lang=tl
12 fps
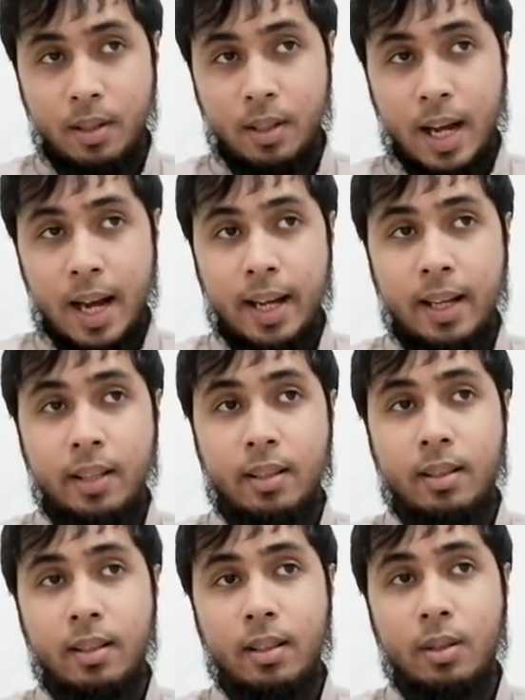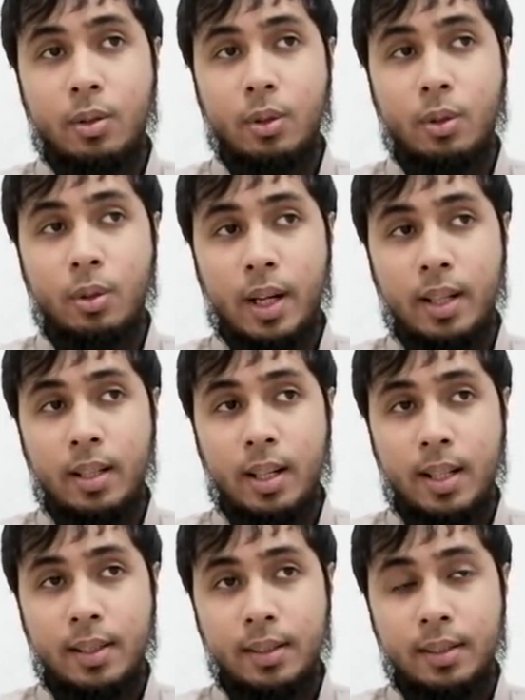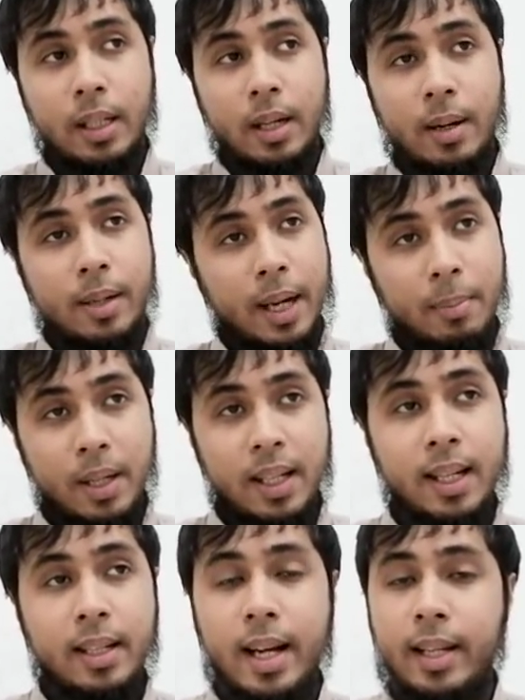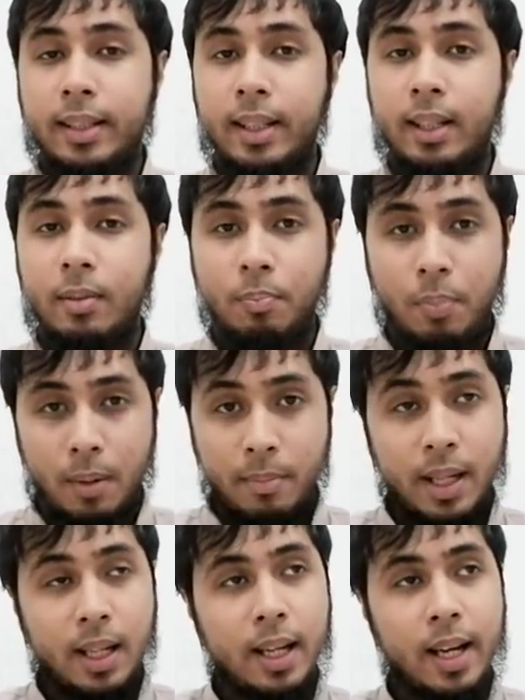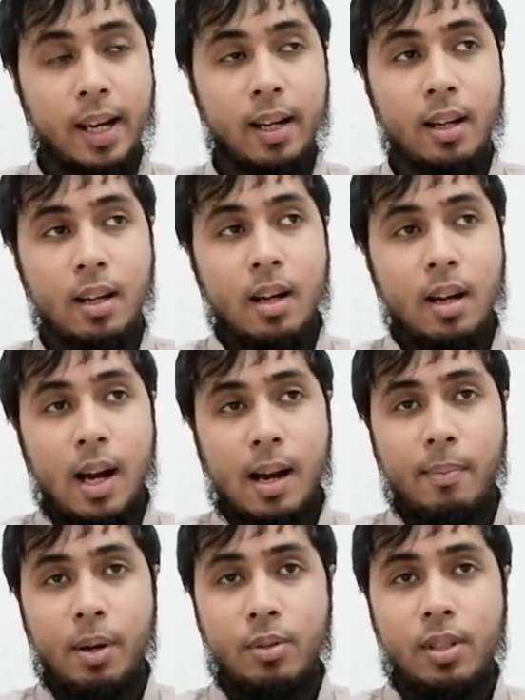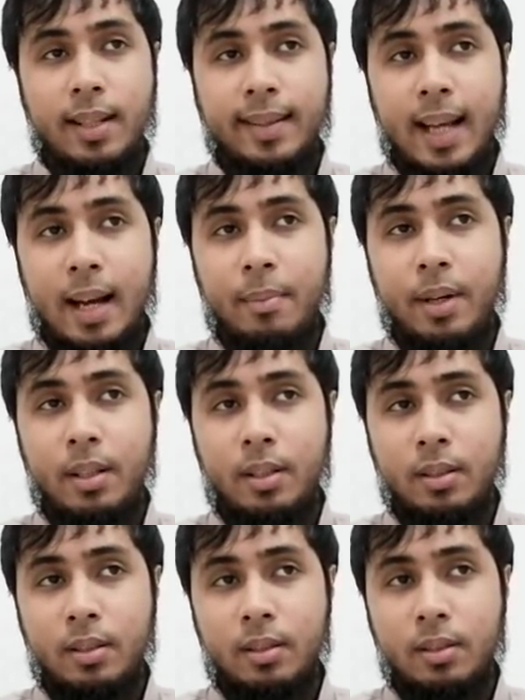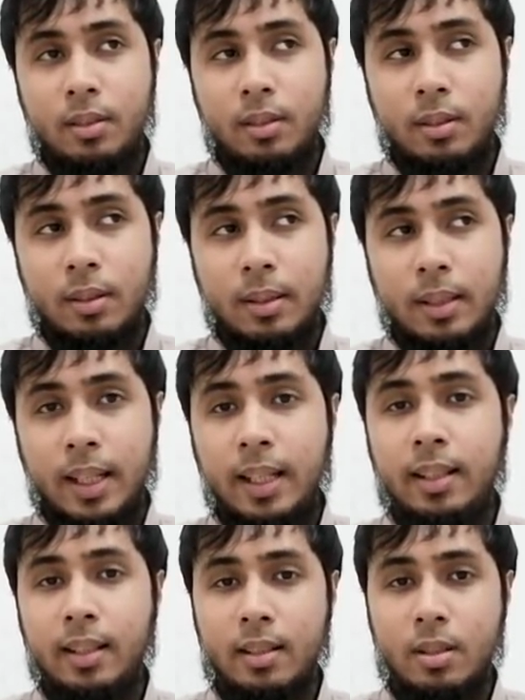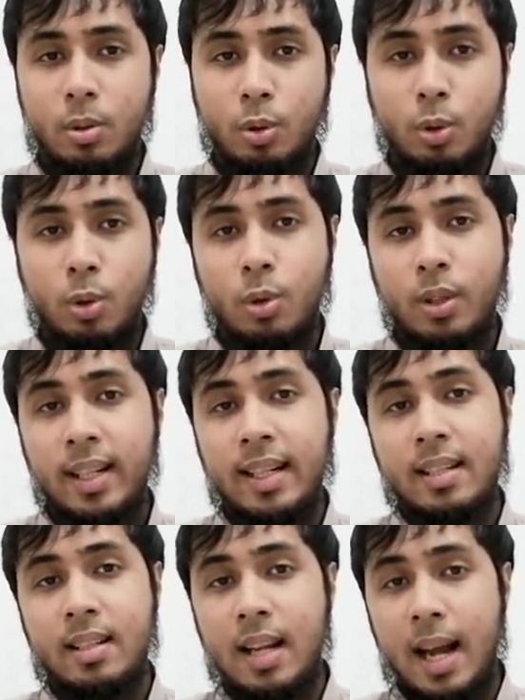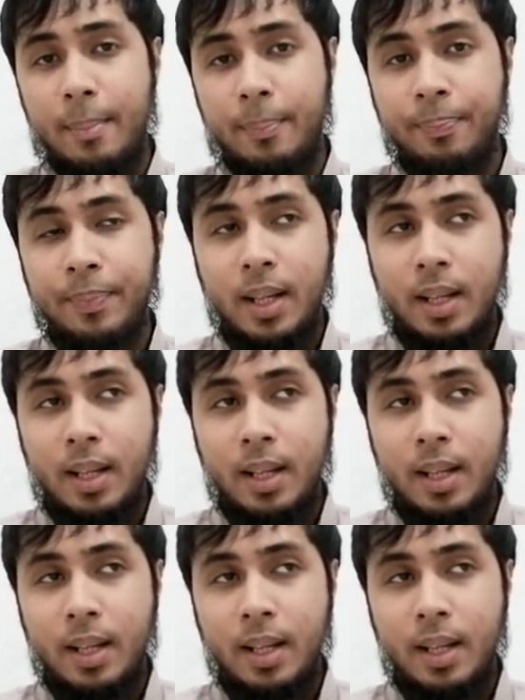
Kahit turuan ng kaibigan natin, pamilya, about sa tamang details o turo ng Islam.